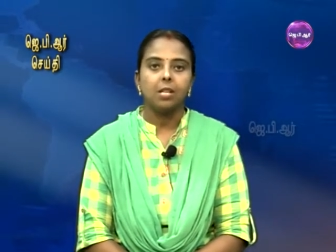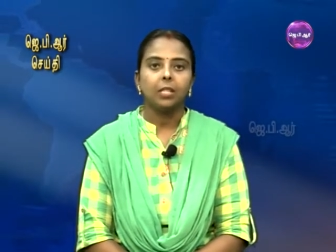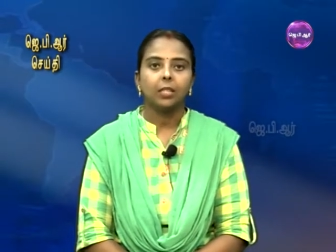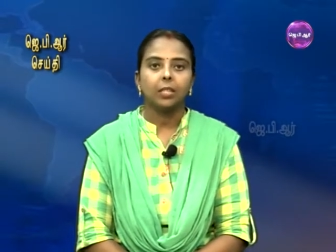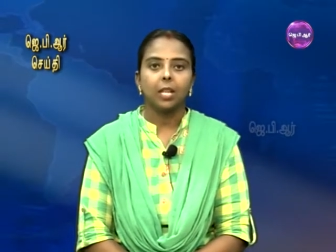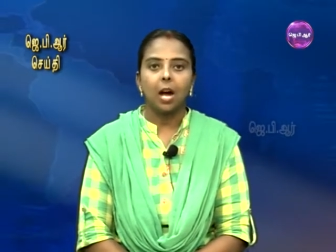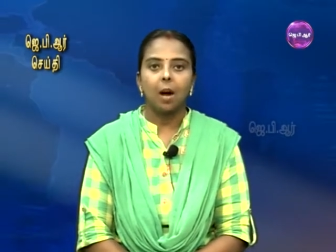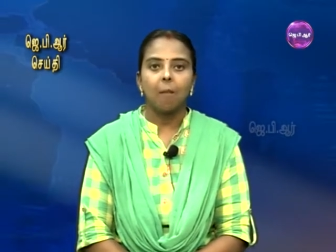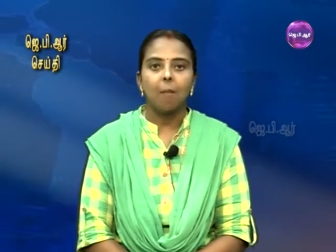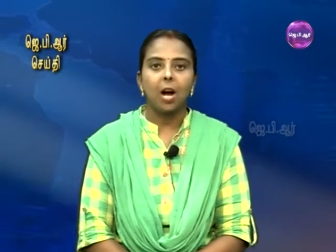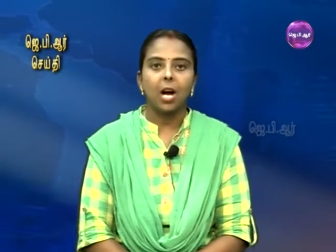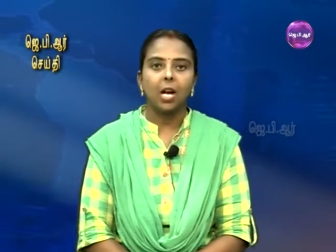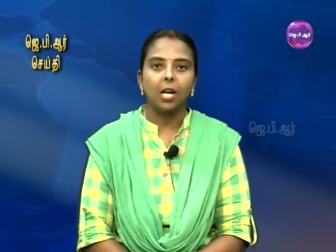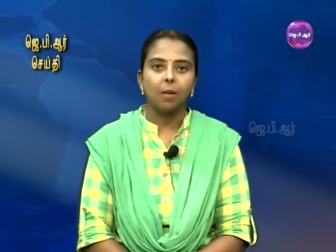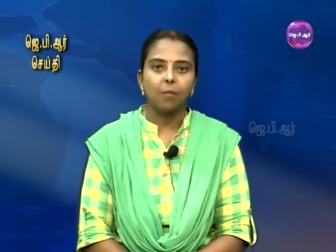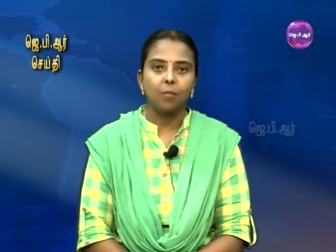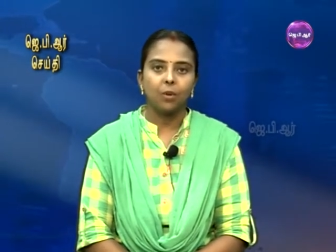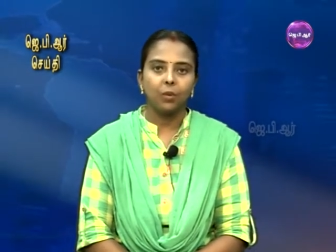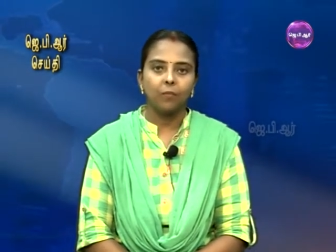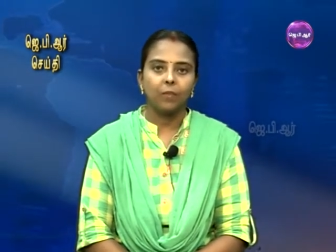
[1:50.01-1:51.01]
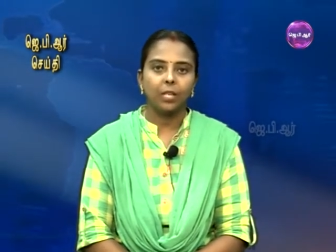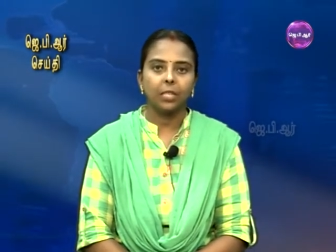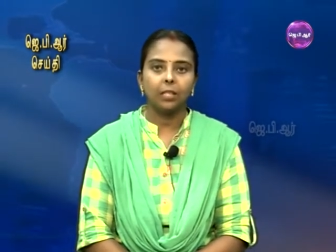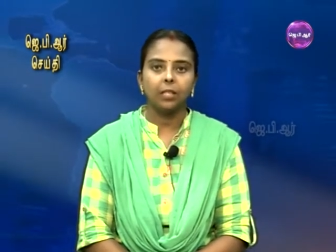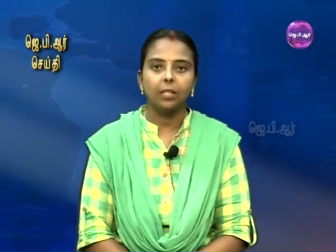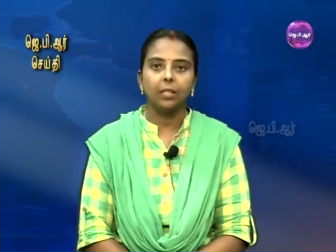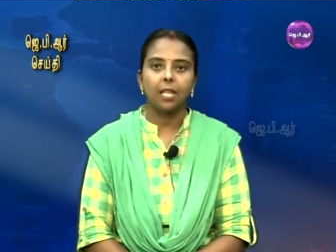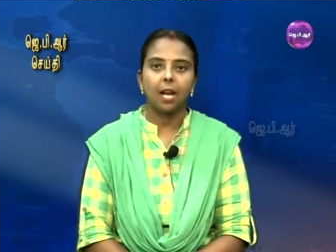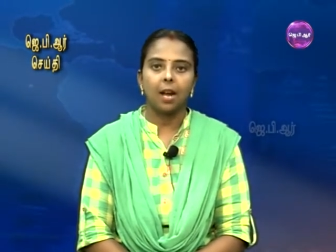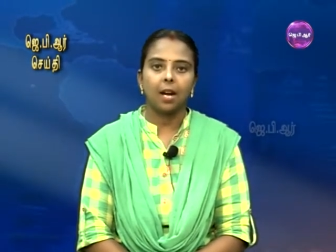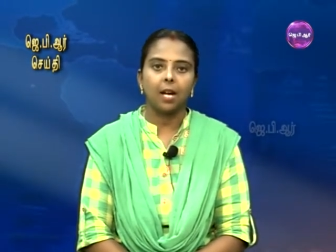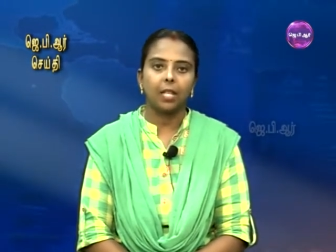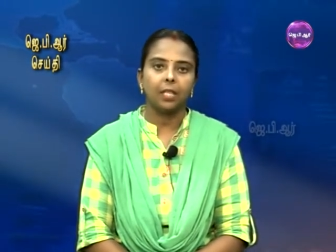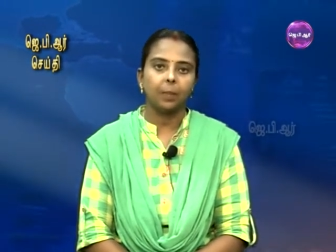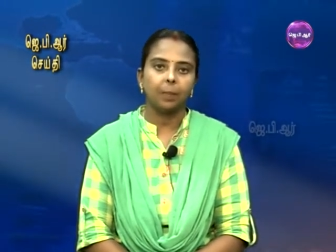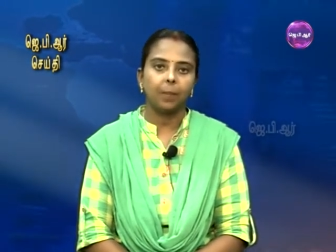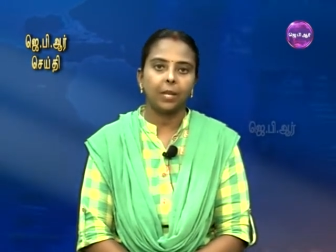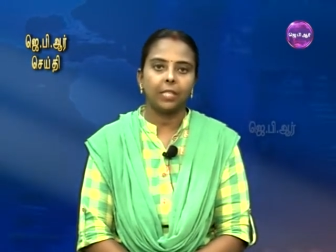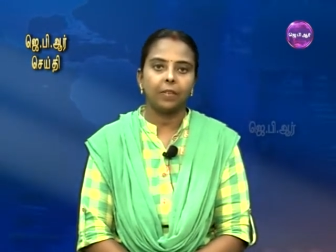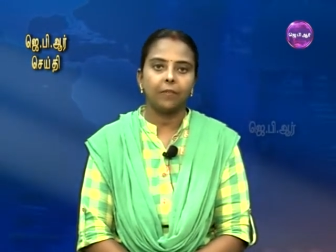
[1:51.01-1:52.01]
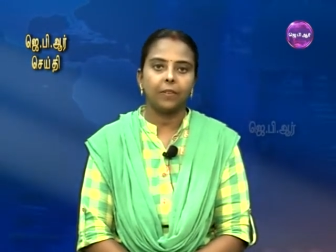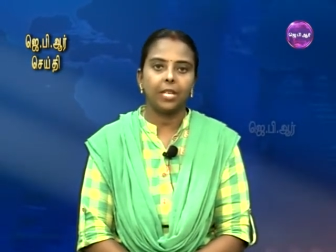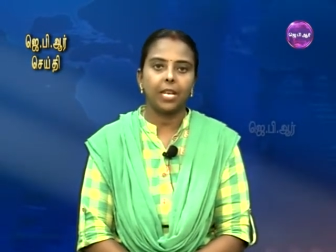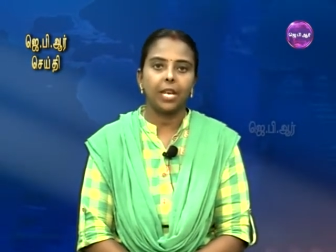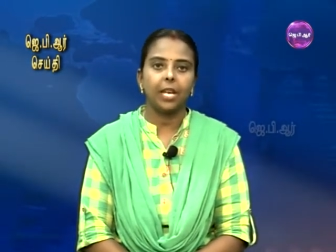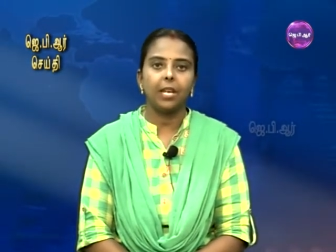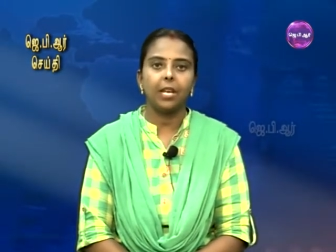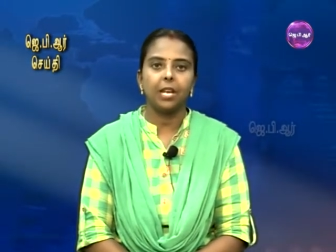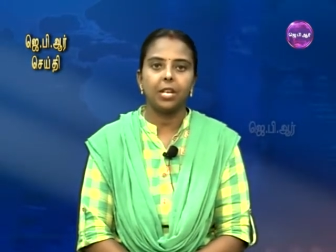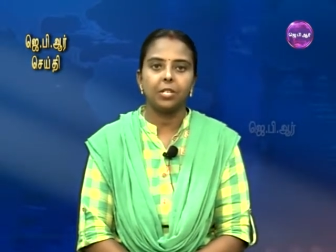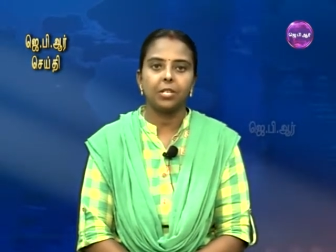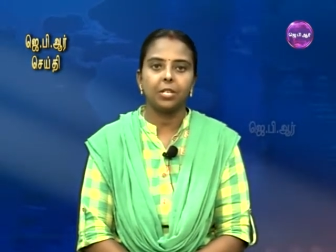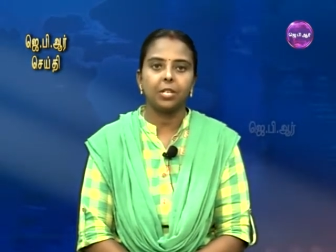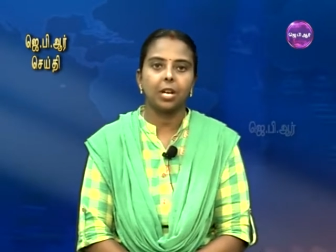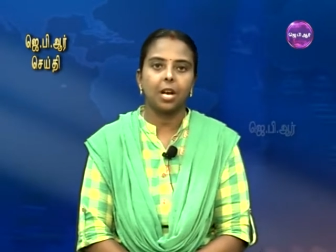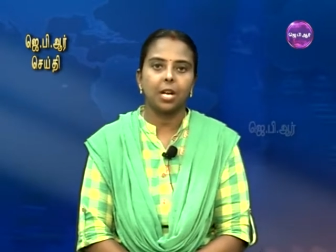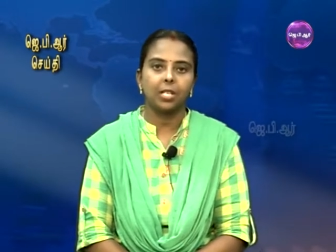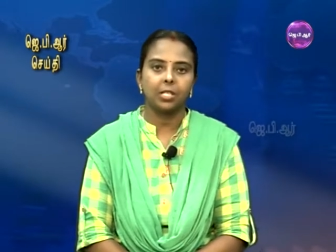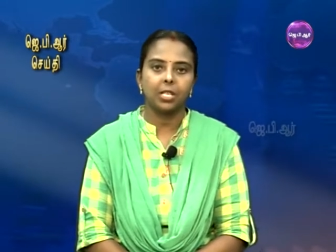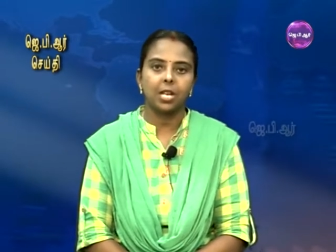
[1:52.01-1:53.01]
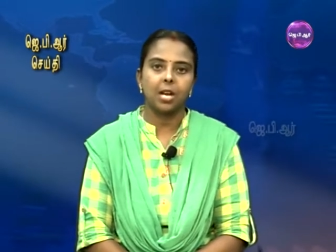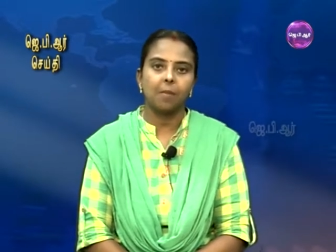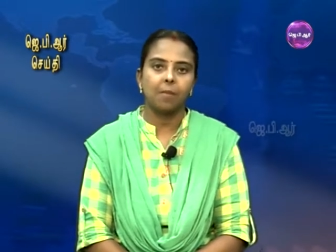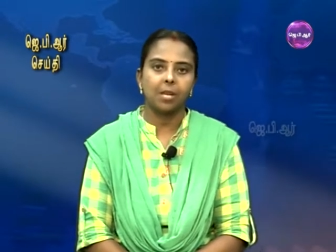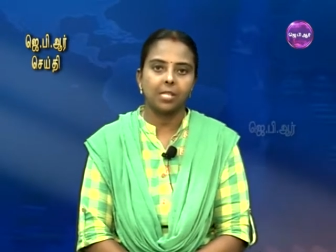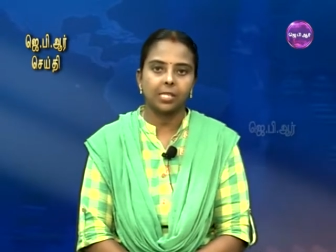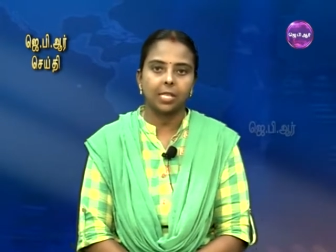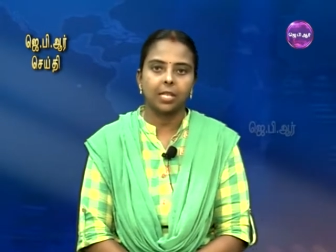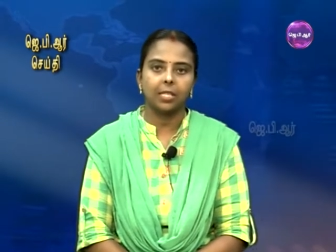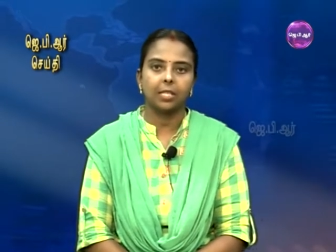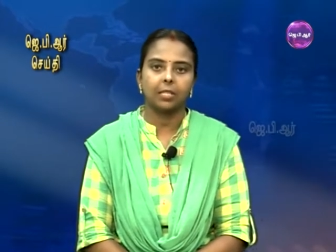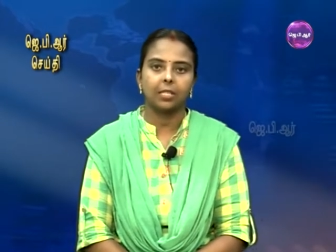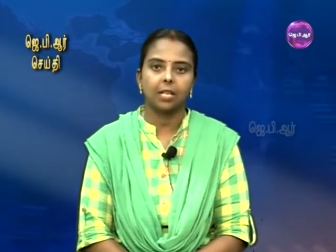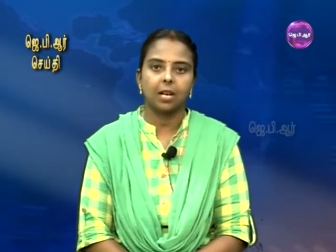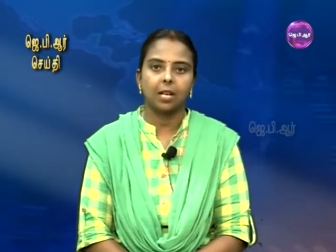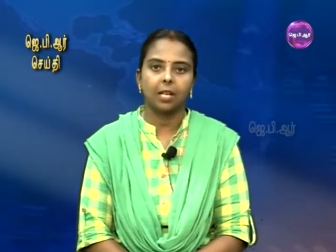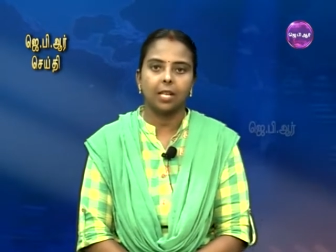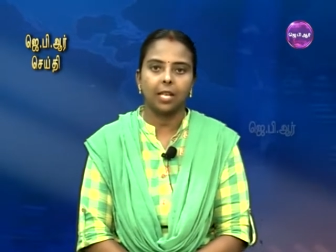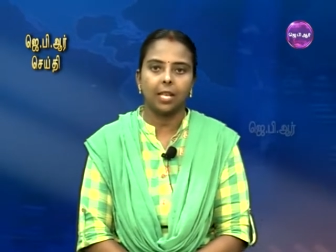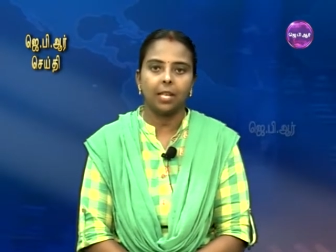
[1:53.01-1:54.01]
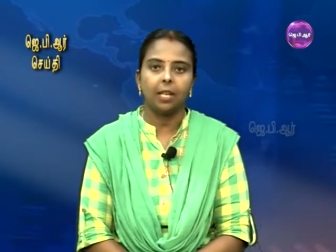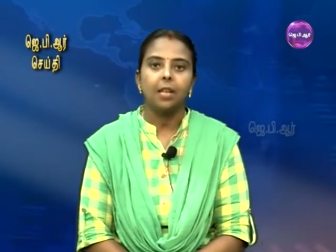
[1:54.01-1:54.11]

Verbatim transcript: தாமாக முன்வந்து தங்களது பதவியை இன்று ராஜினாமா செய்ததாக